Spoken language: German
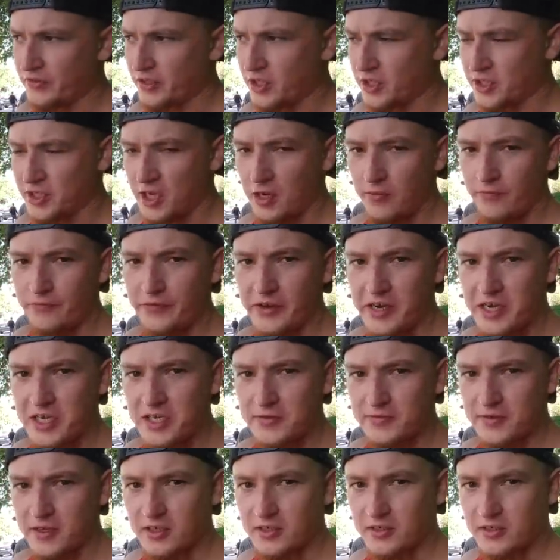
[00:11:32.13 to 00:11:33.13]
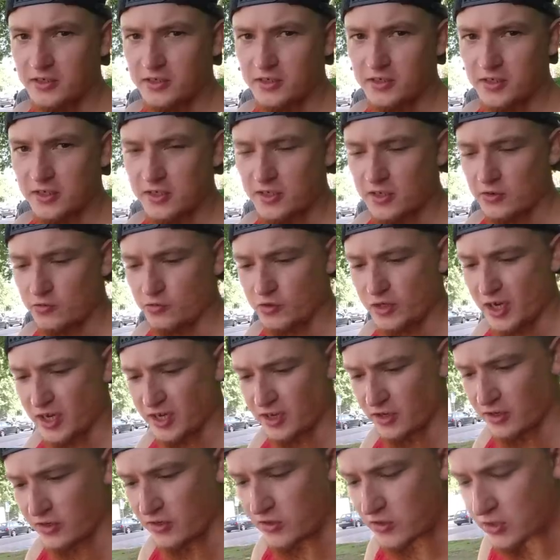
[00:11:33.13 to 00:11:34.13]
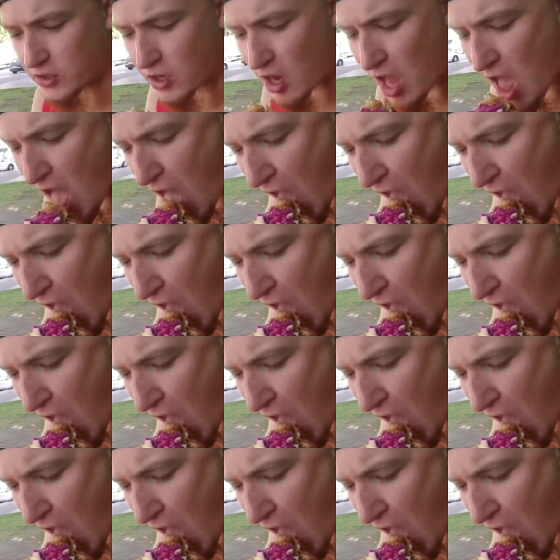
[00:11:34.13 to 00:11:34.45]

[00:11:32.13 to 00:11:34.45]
dass der empfehlenswert ist, dass er gut lecker ist.